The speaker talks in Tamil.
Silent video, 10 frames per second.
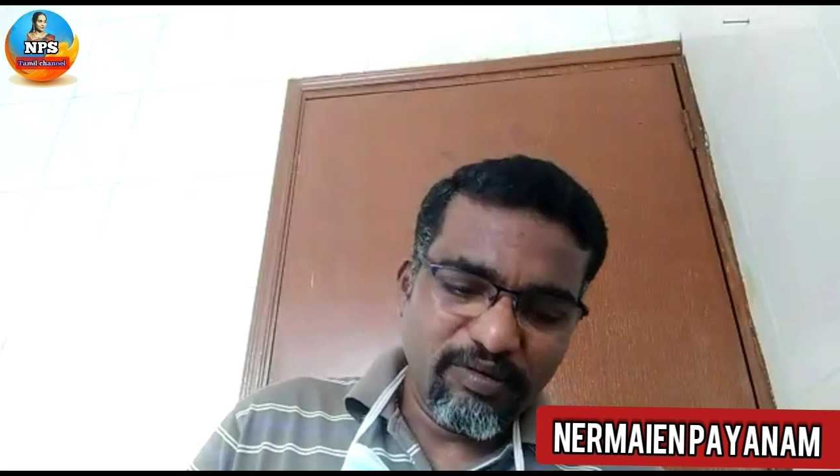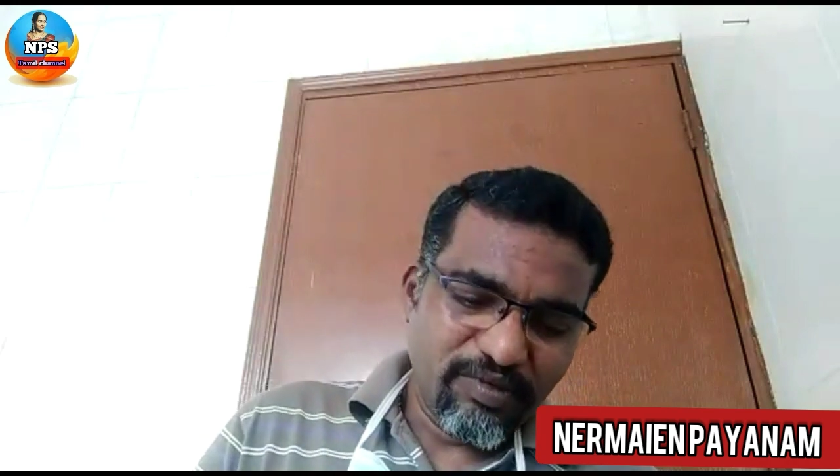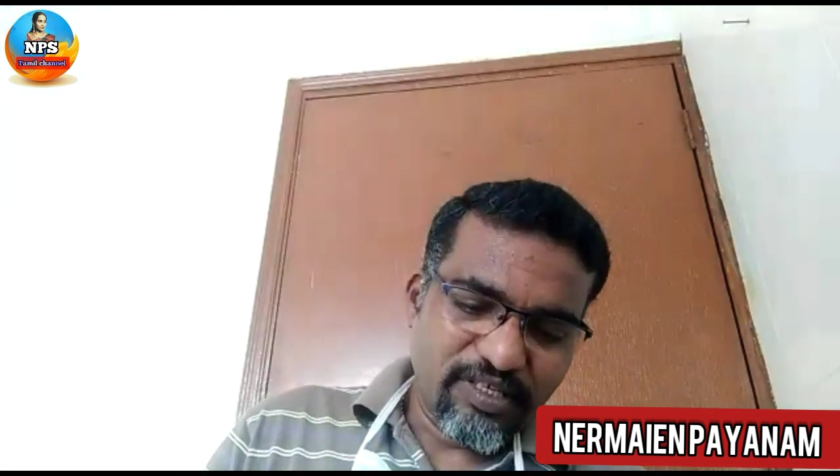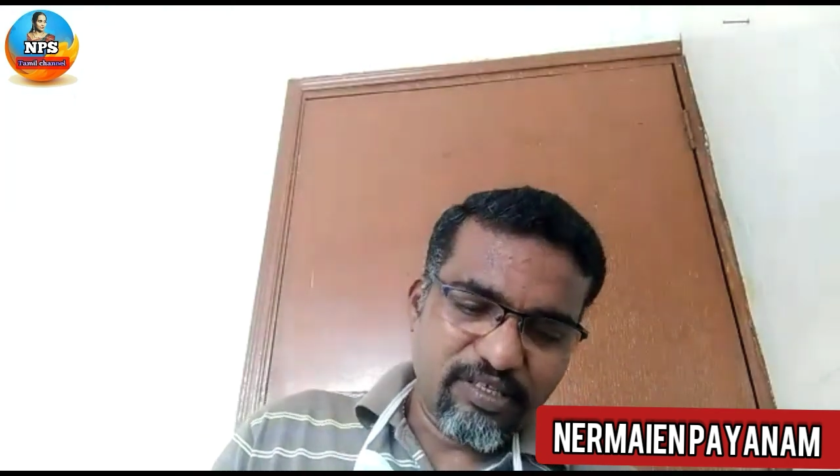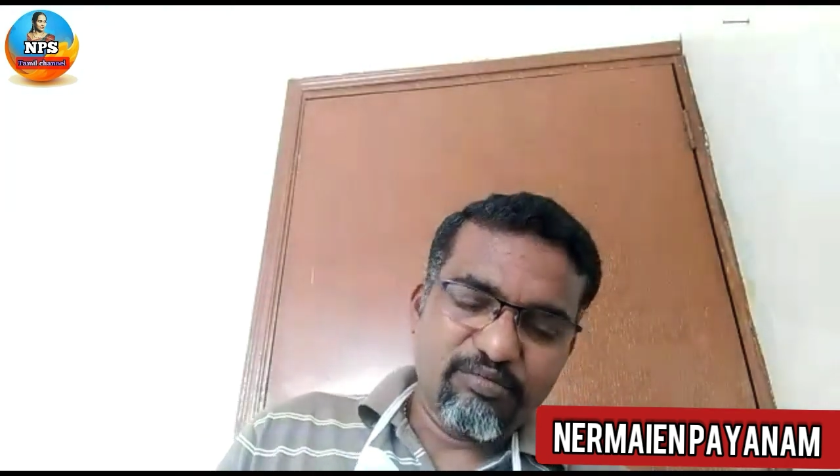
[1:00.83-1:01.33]
எப்படி
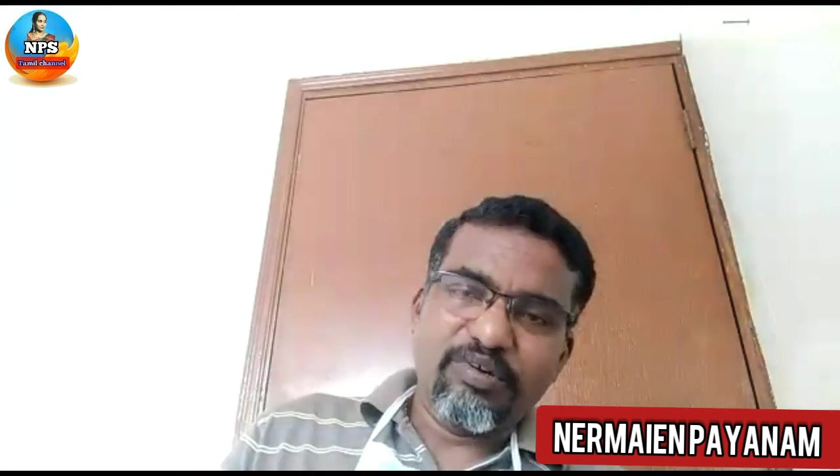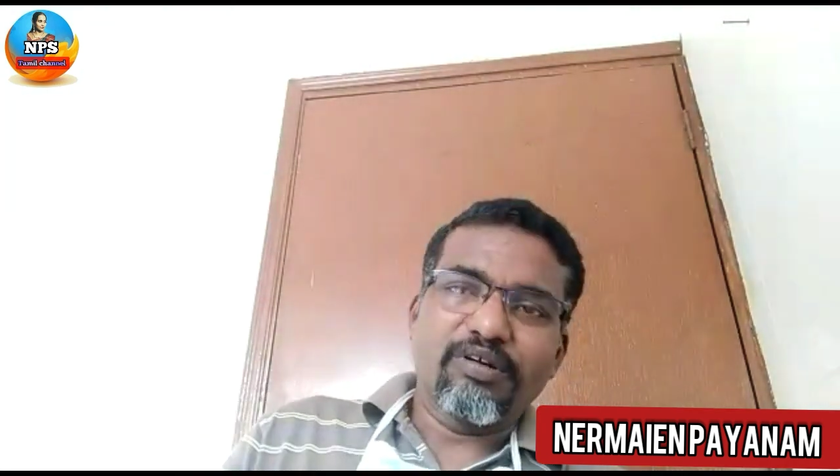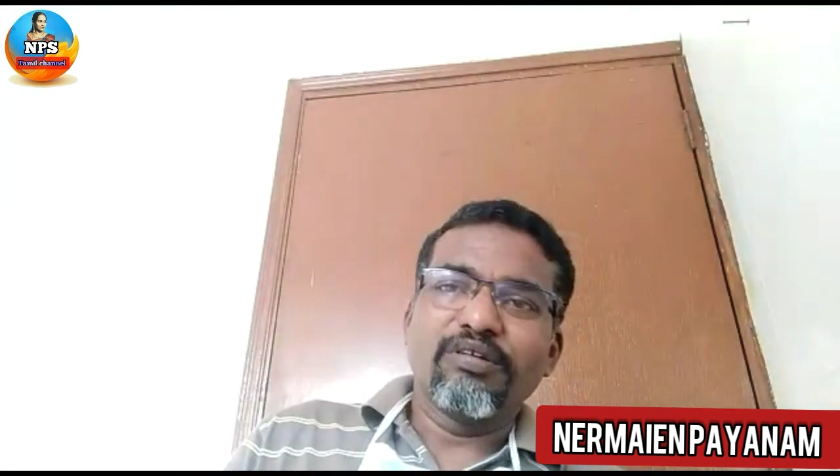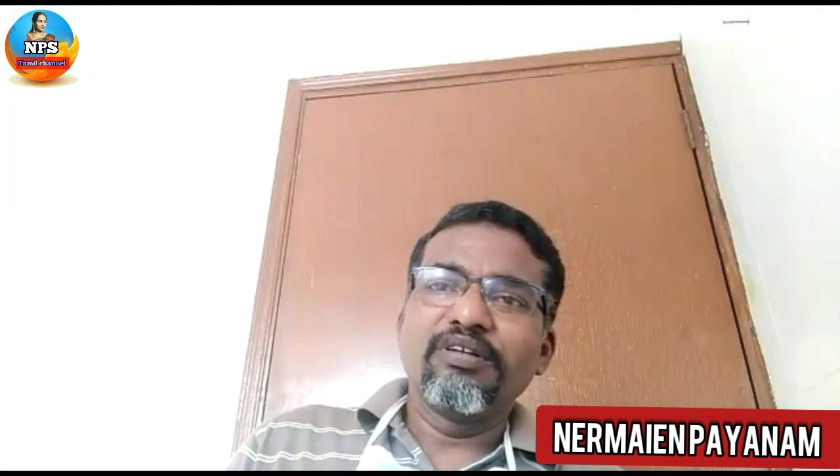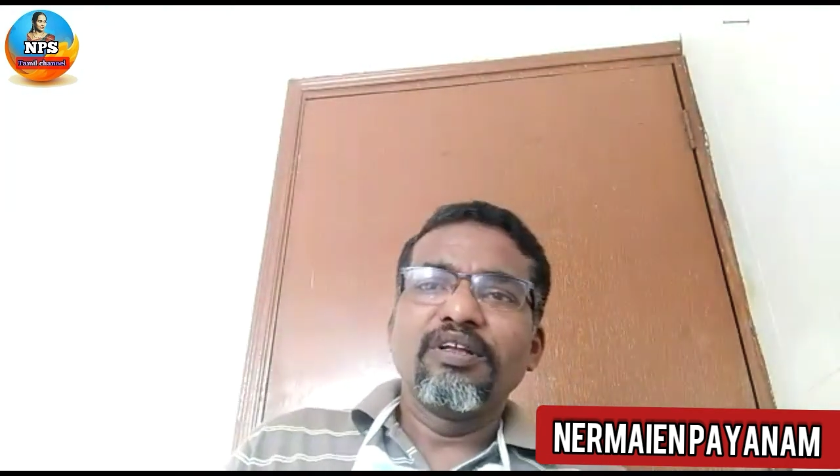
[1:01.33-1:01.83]
பண்ணுறதுன்னு
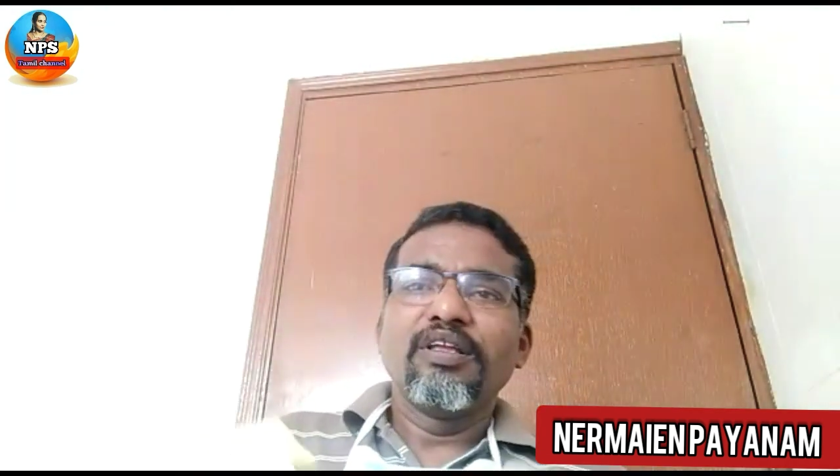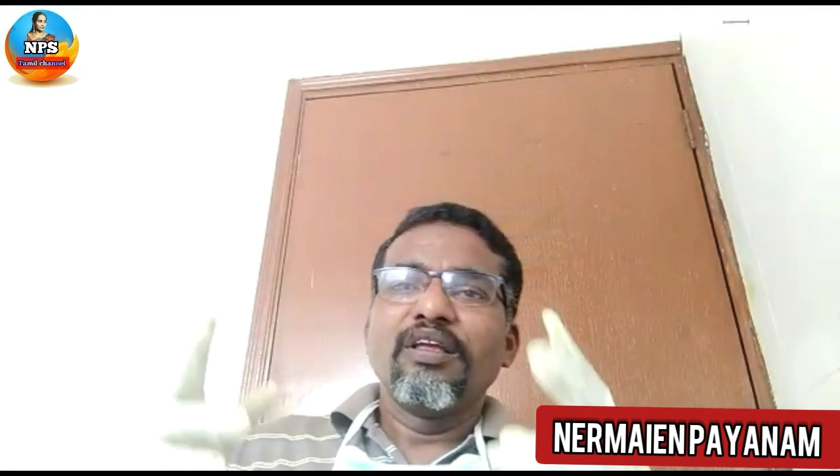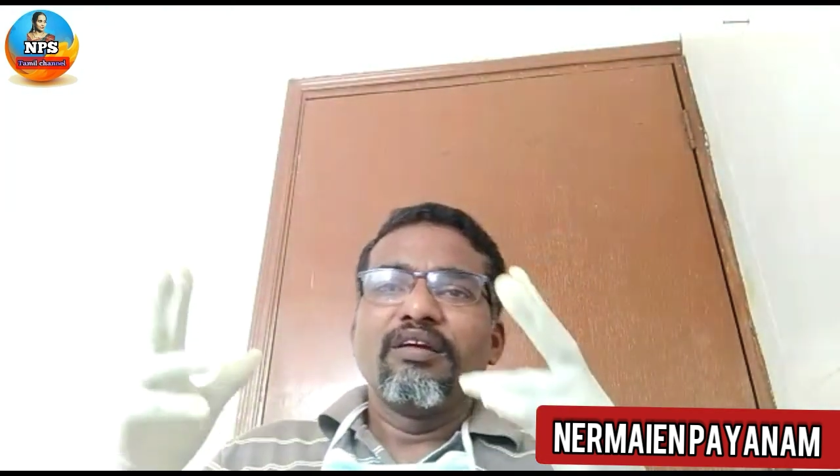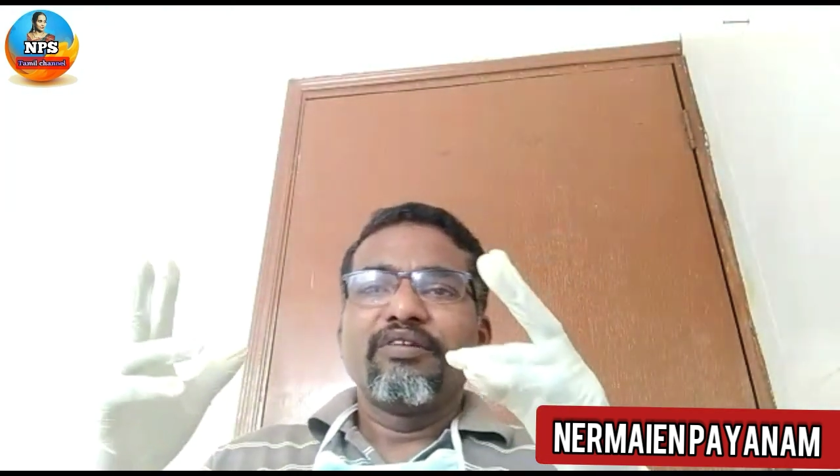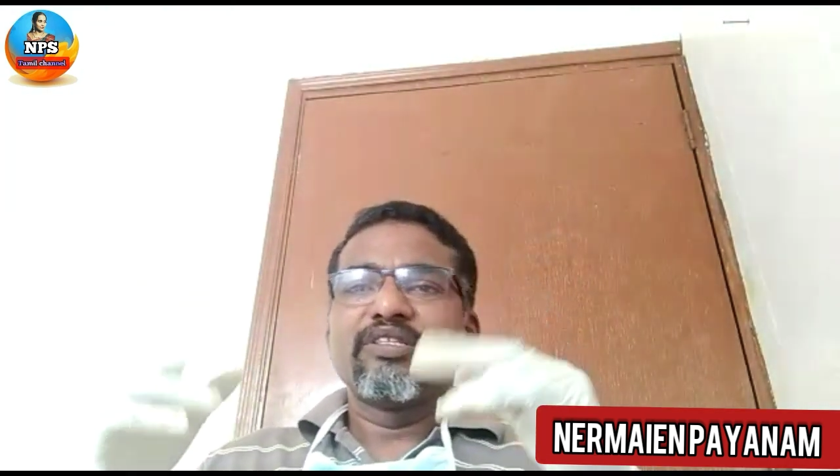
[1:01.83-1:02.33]
பார்க்கலாம்
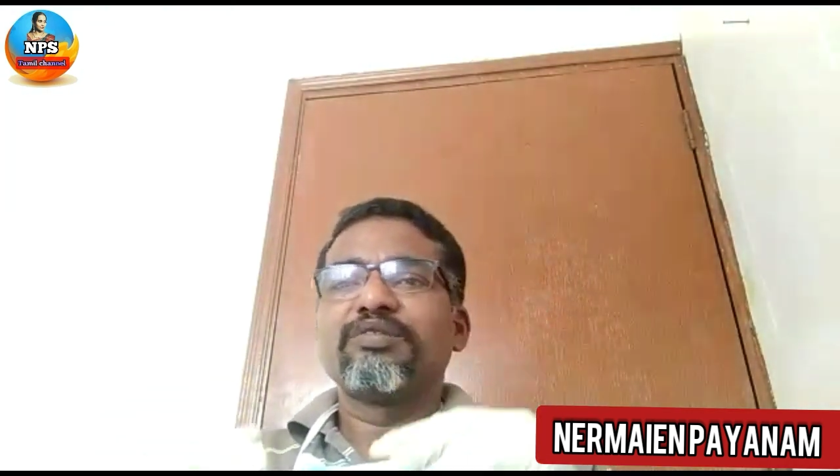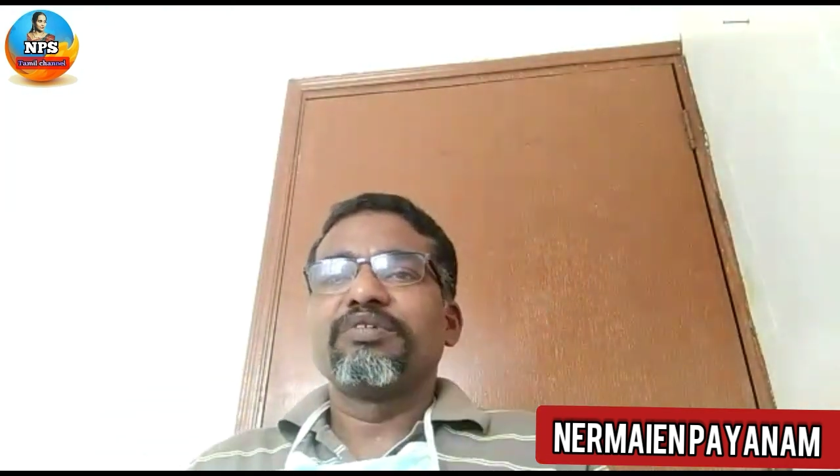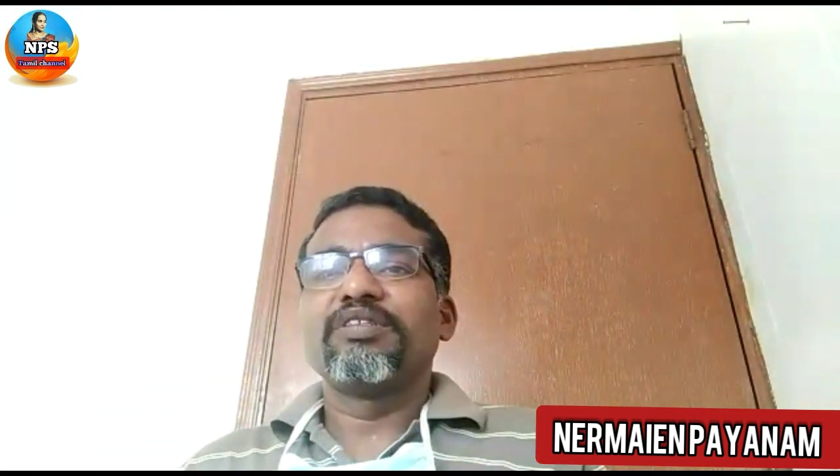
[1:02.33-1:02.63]
ஃபஸ்ட்டு